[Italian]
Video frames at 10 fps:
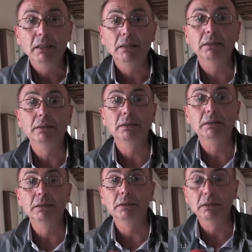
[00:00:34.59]

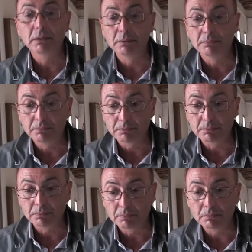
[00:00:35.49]

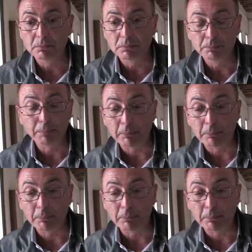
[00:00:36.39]
ehm,